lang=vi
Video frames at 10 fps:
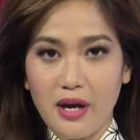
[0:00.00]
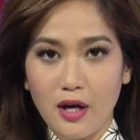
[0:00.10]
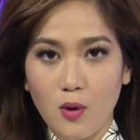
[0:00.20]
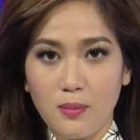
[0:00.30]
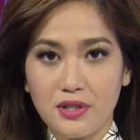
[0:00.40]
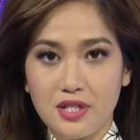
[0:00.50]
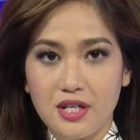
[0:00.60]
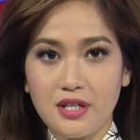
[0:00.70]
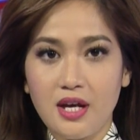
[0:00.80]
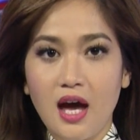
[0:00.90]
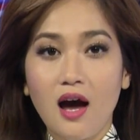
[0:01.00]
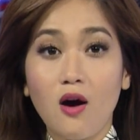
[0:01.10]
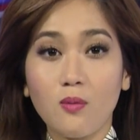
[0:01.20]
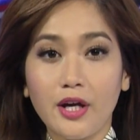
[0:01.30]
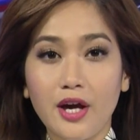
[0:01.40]
2019,
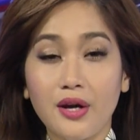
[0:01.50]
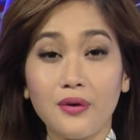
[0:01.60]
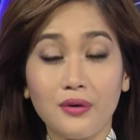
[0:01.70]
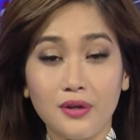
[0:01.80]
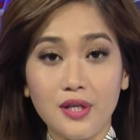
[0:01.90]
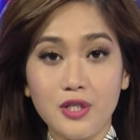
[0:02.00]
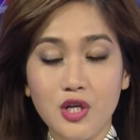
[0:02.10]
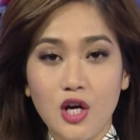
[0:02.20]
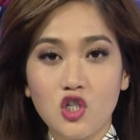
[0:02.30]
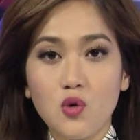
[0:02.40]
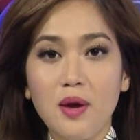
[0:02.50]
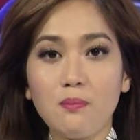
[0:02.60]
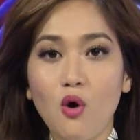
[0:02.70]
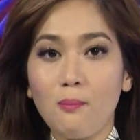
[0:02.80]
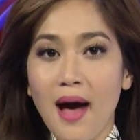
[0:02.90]
ông Ken Olich cho biết
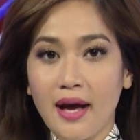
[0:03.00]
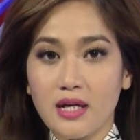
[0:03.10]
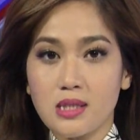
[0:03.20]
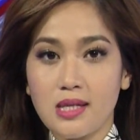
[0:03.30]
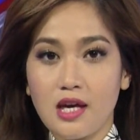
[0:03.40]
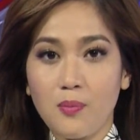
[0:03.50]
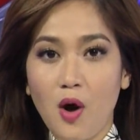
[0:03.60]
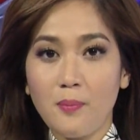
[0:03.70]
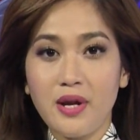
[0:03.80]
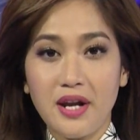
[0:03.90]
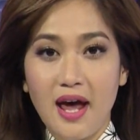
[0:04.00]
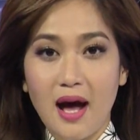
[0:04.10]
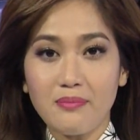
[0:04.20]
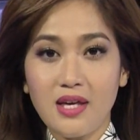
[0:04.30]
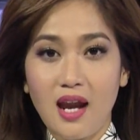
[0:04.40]
bộ ba nghệ sĩ hip-hop đình
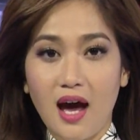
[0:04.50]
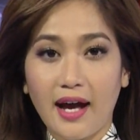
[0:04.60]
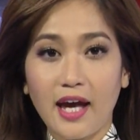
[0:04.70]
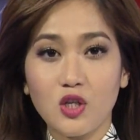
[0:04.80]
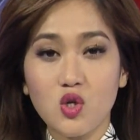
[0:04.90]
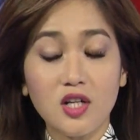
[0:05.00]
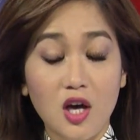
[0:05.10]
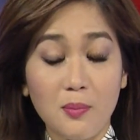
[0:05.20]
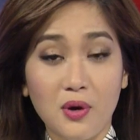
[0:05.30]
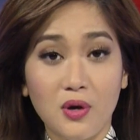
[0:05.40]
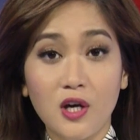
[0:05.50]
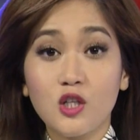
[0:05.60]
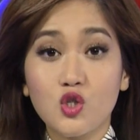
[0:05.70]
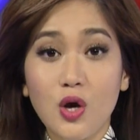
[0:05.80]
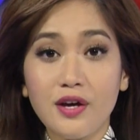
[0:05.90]
đám như là Kendrick Lamar,
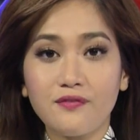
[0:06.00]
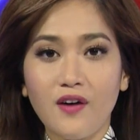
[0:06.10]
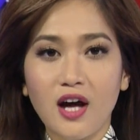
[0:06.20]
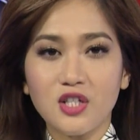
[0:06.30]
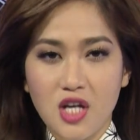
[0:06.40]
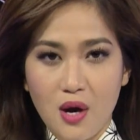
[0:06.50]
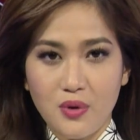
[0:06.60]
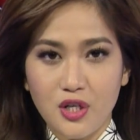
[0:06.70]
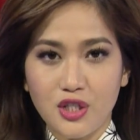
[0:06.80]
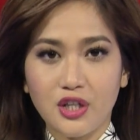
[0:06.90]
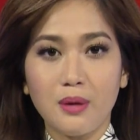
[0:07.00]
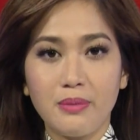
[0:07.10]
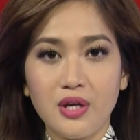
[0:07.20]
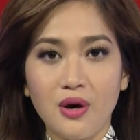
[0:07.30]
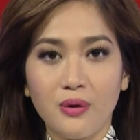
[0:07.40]
Drake và Childish
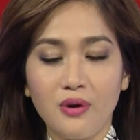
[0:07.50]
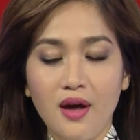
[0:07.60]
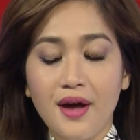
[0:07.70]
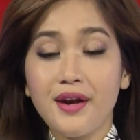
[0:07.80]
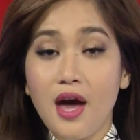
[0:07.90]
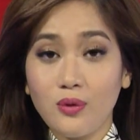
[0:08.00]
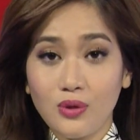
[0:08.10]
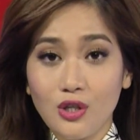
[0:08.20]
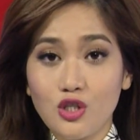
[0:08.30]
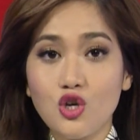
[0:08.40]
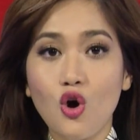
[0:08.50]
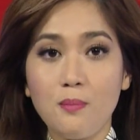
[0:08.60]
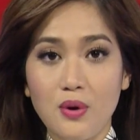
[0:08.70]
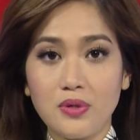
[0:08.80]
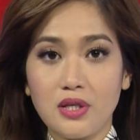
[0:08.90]
Gambino đều từ chối
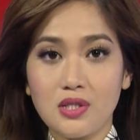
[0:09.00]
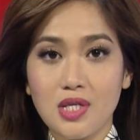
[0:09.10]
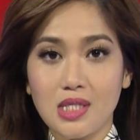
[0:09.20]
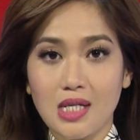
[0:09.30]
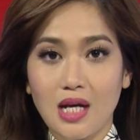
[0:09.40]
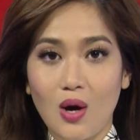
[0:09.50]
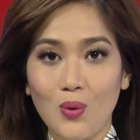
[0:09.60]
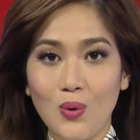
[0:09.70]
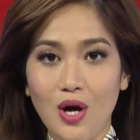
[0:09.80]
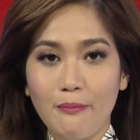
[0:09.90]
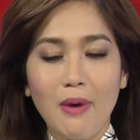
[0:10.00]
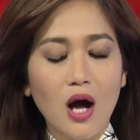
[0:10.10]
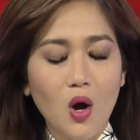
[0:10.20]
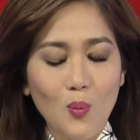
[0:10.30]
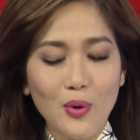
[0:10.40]
biểu diễn trên sân khấu mà
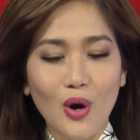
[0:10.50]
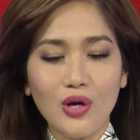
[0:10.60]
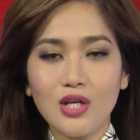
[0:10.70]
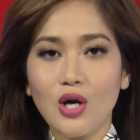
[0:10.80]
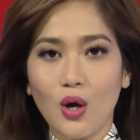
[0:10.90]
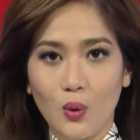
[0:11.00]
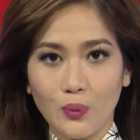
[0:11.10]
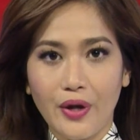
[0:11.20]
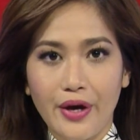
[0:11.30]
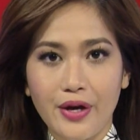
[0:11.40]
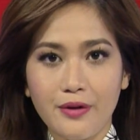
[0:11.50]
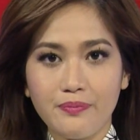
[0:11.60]
không nói lý do cụ thể.